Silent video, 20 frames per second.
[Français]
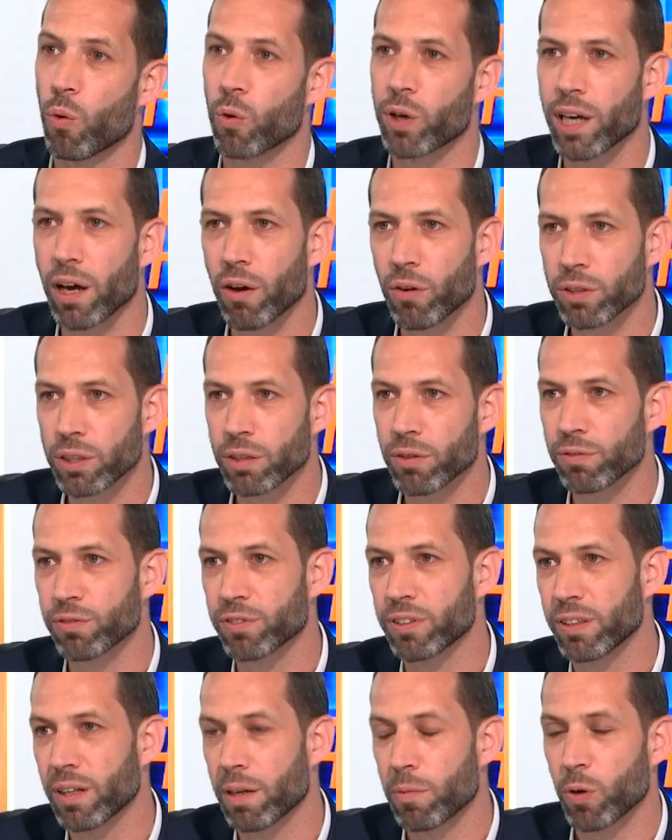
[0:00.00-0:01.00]
on garantit
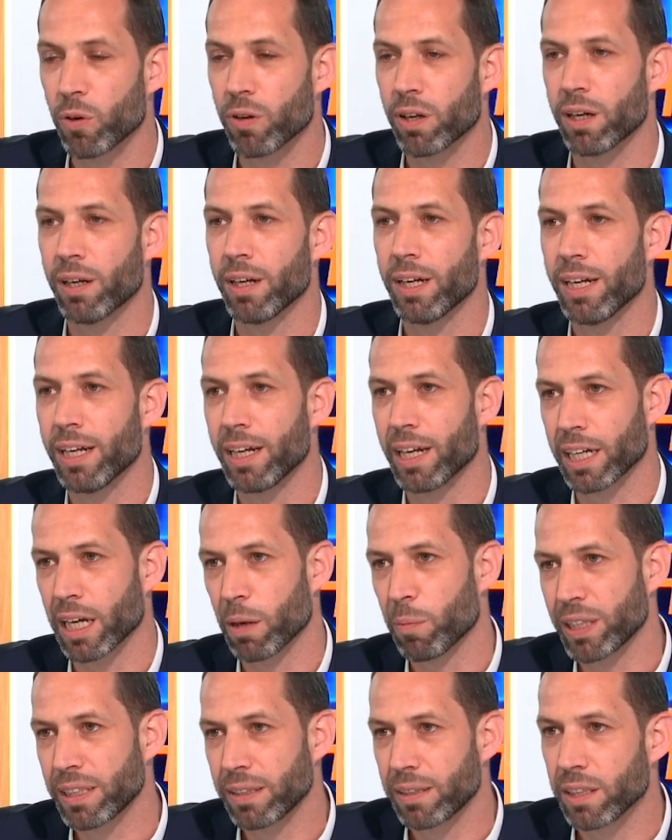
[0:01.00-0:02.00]
finalement la,
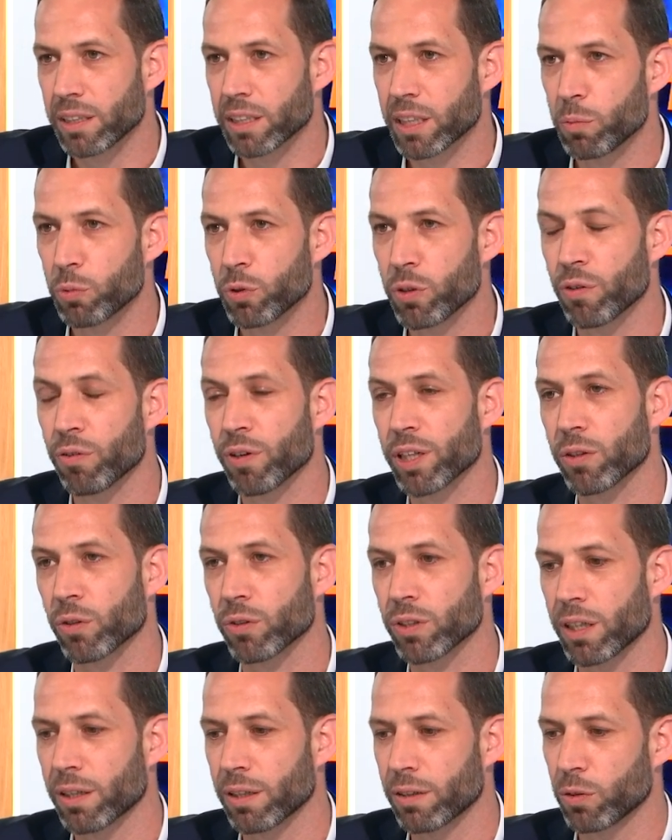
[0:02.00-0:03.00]
capacité à ce qu'ils puissent œuvrer
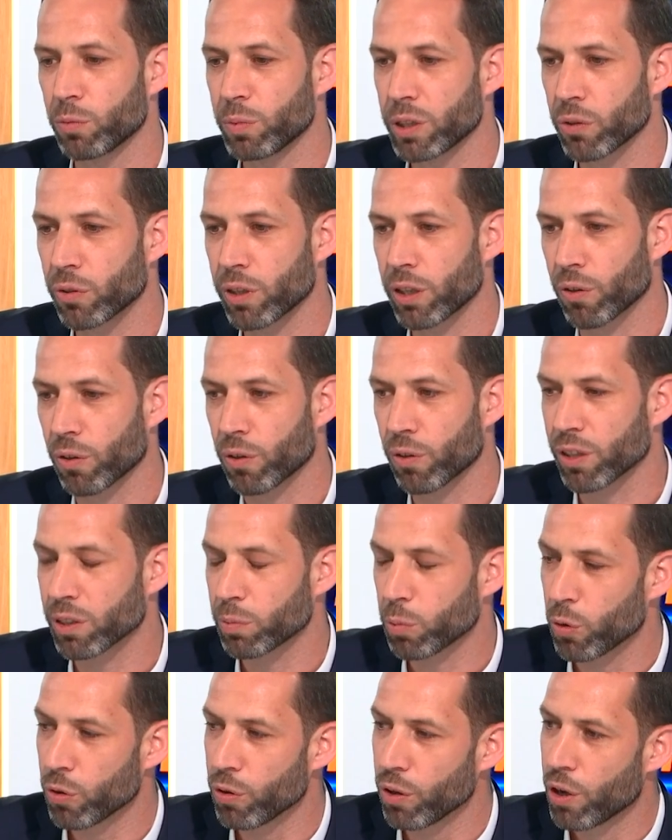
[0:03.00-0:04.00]
dans un, une mission qui leur
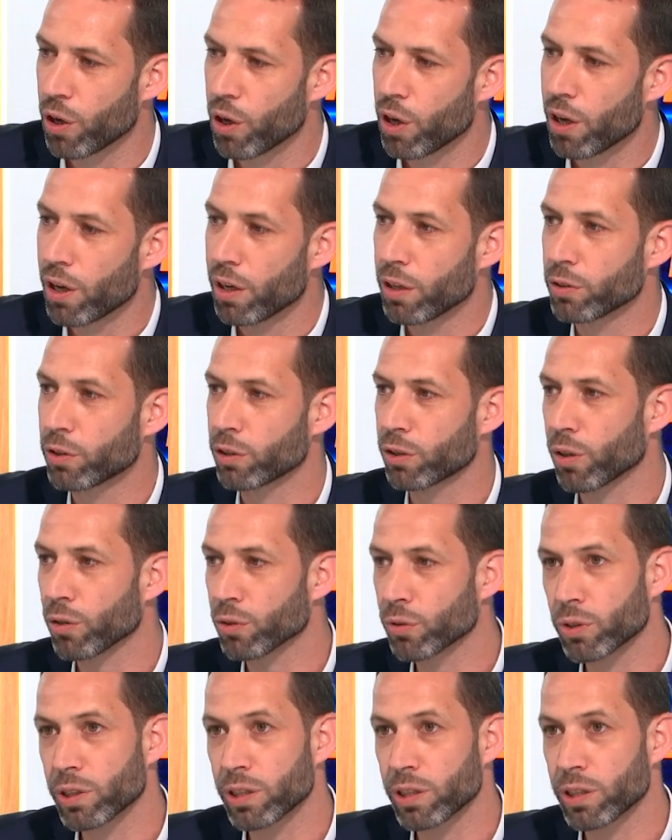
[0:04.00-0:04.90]
corresponde. Sens